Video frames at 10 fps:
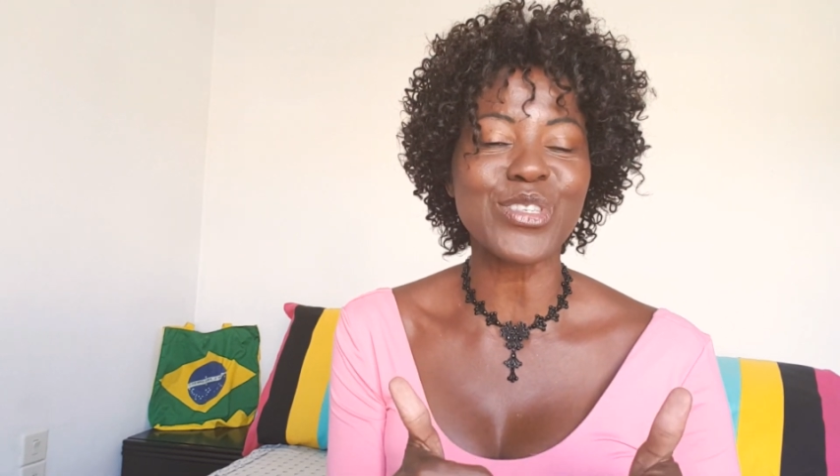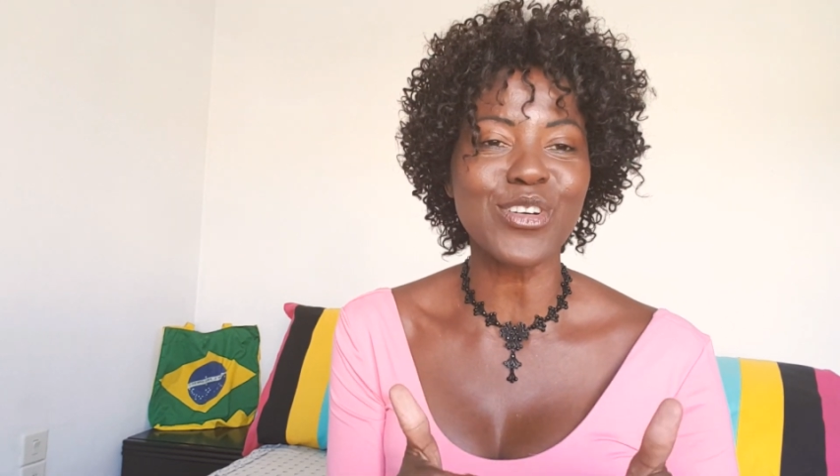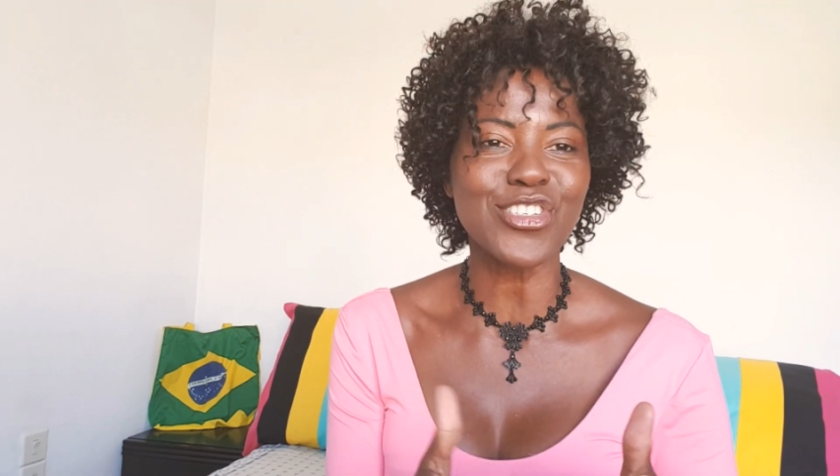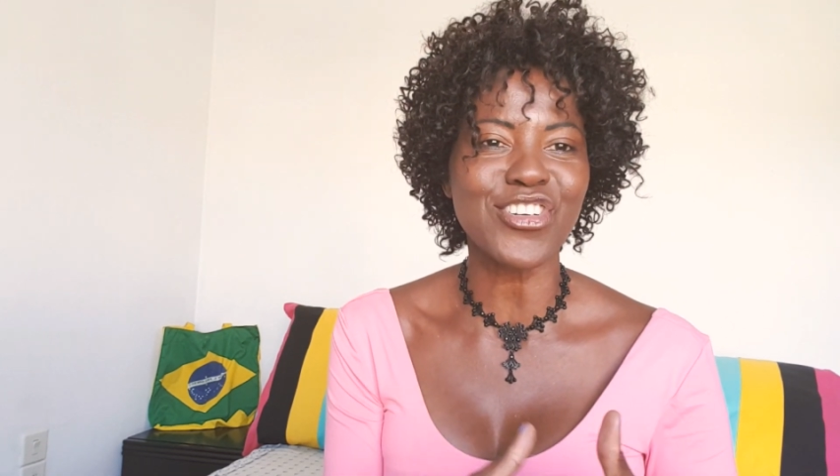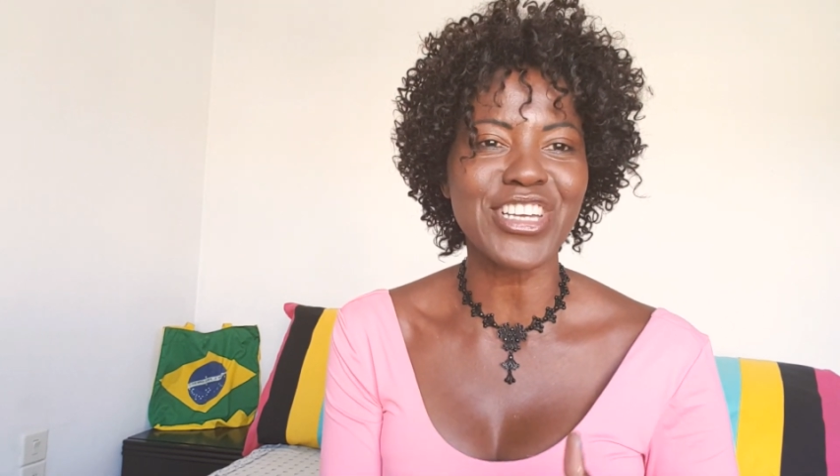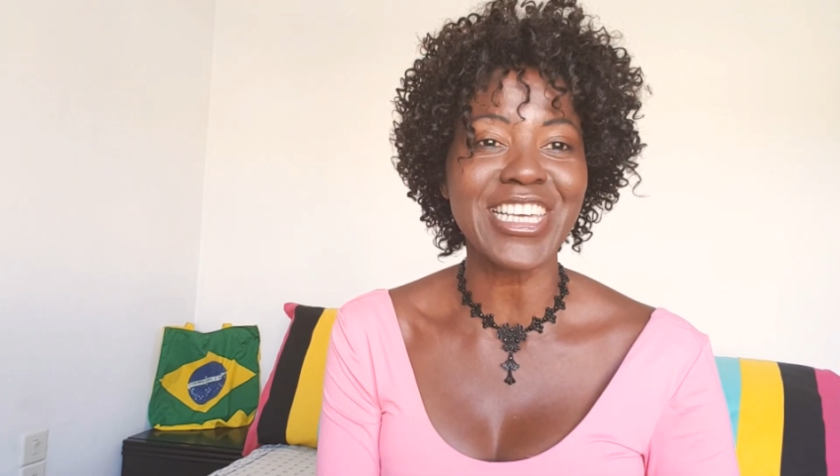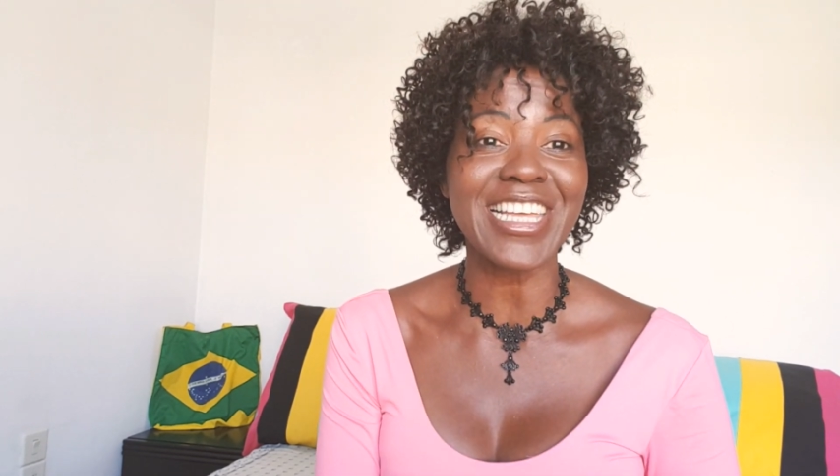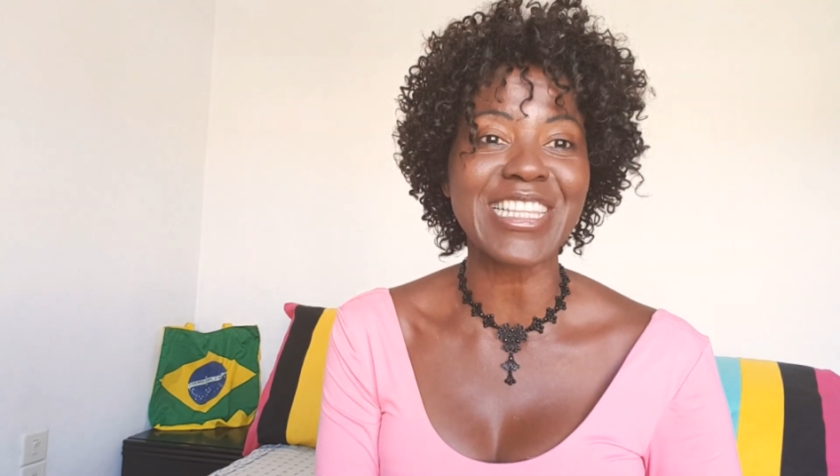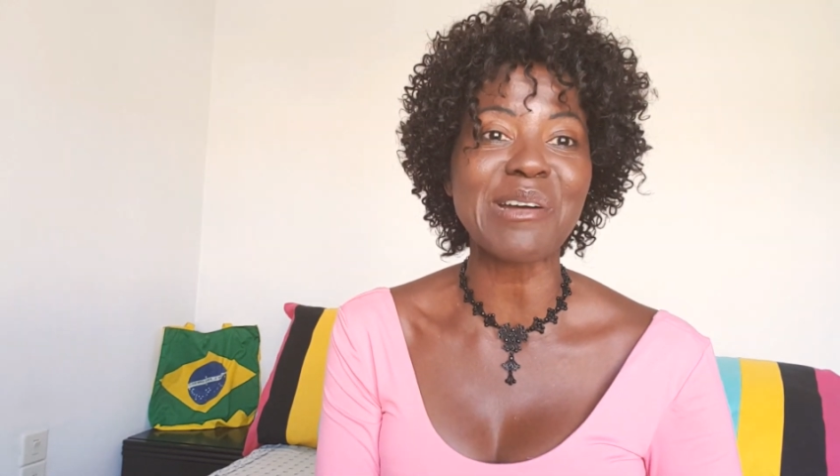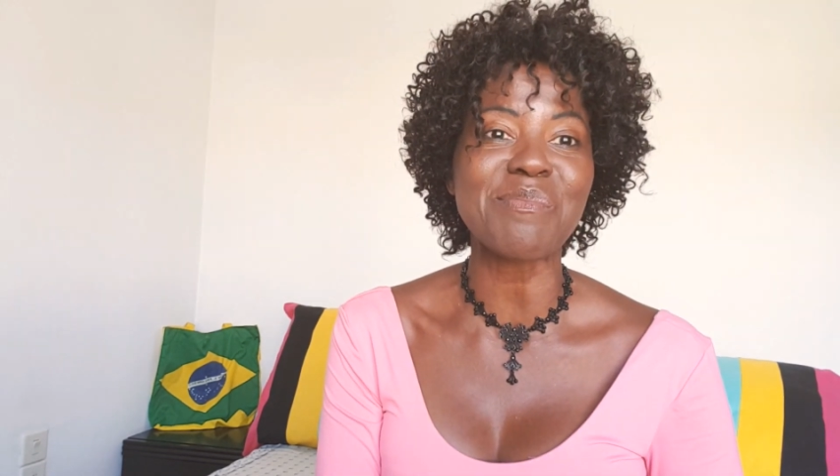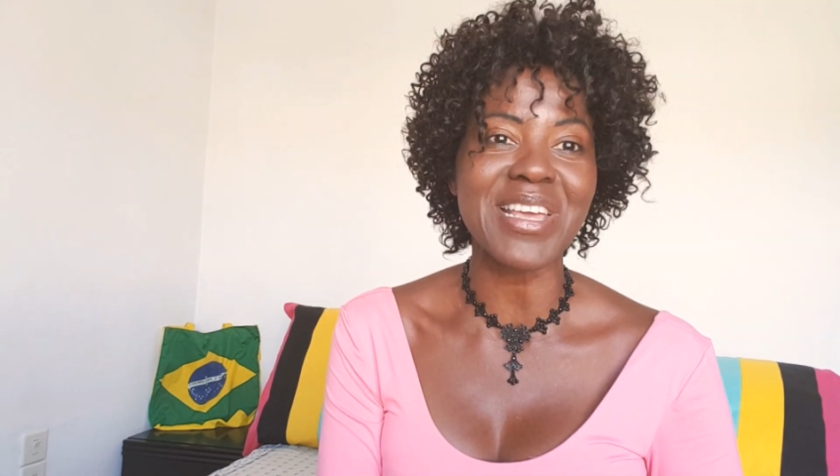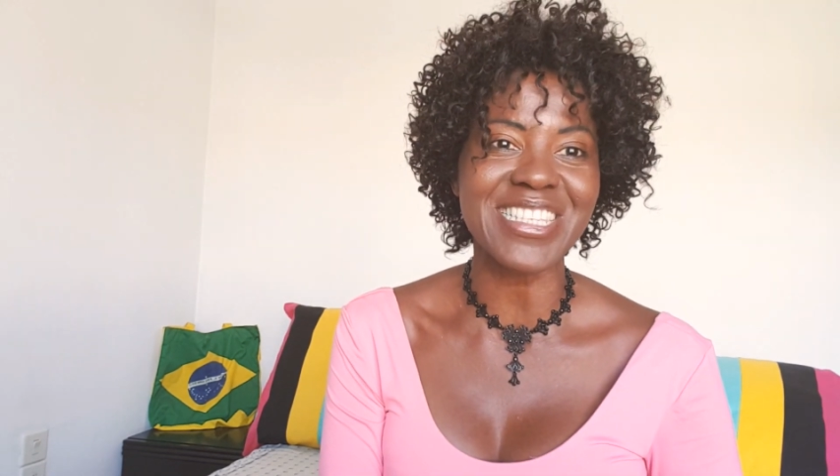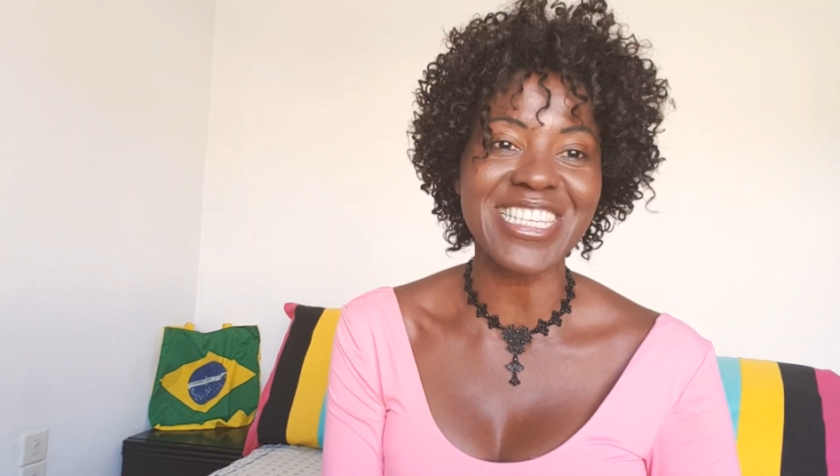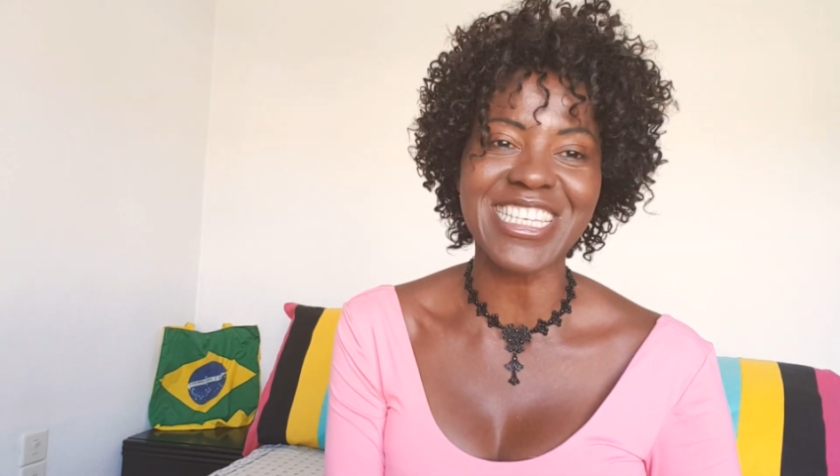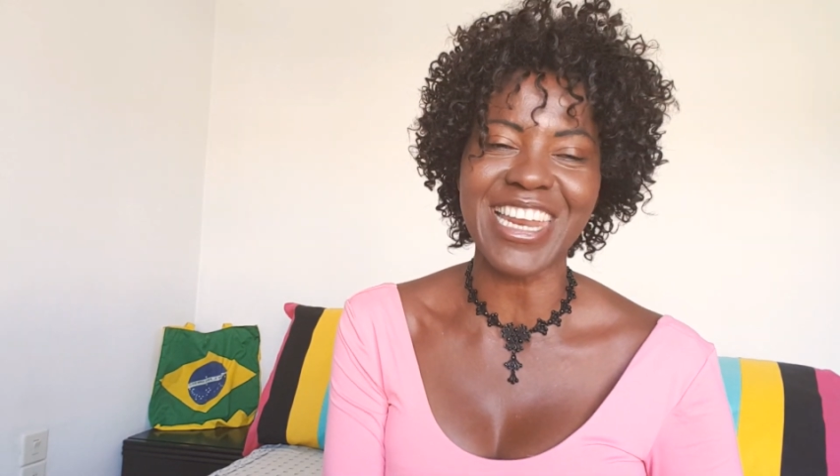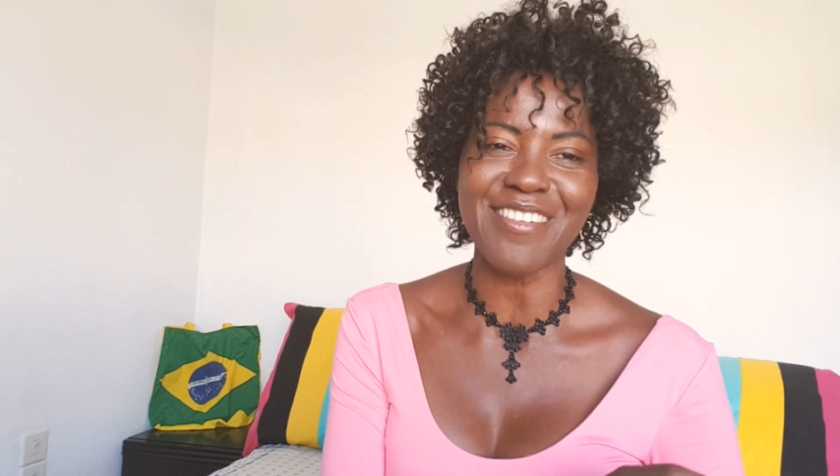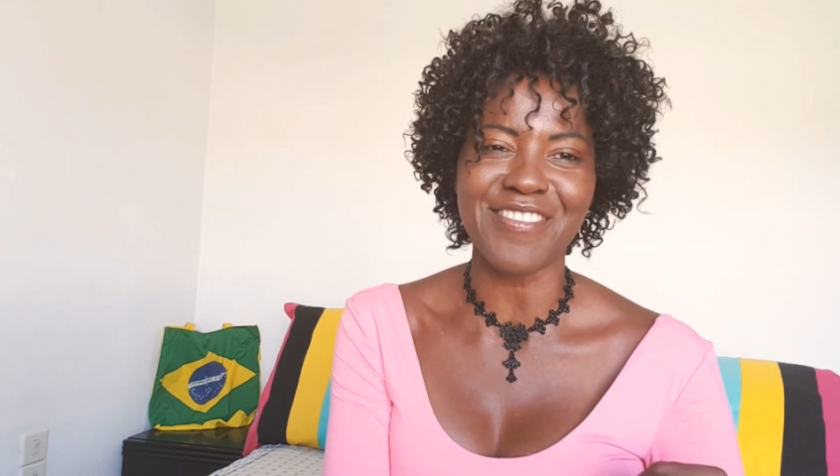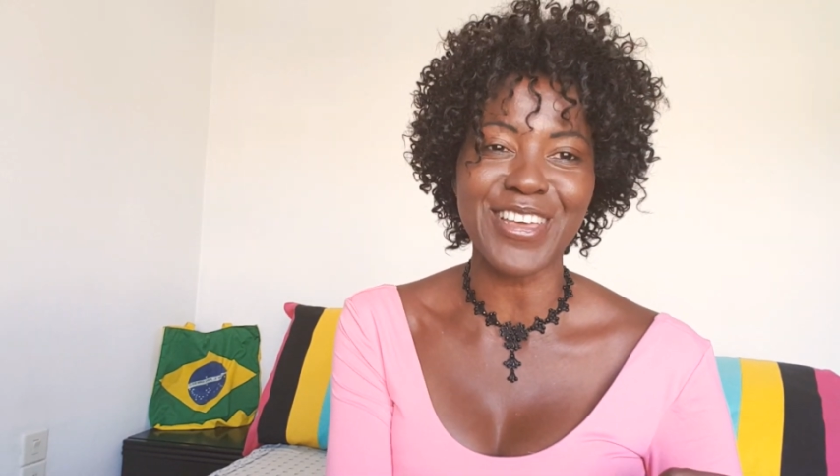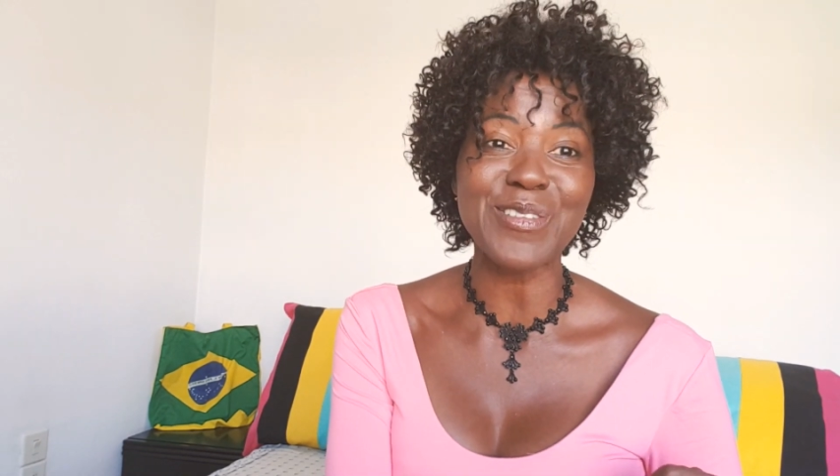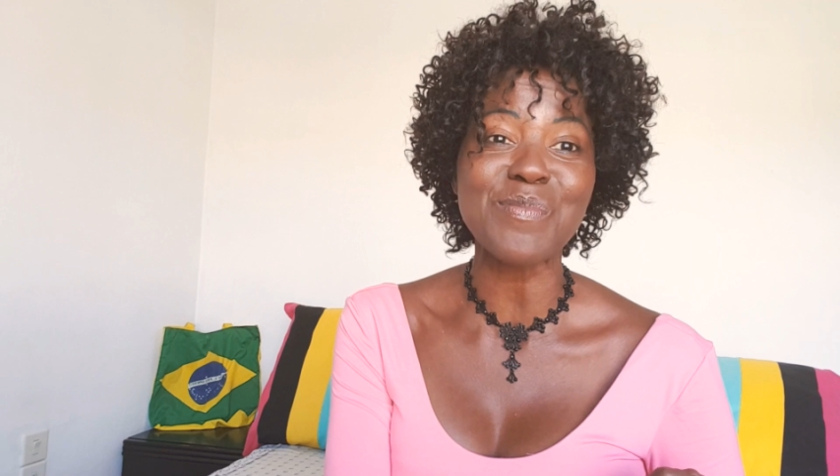o seu joinha e também se
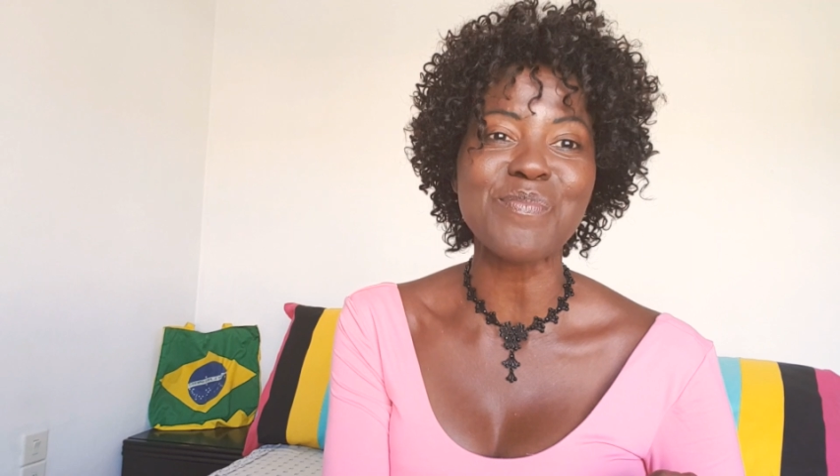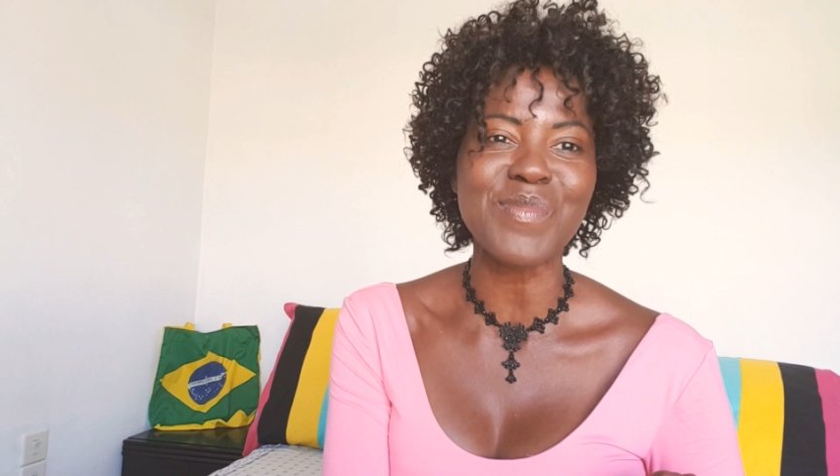inscrever no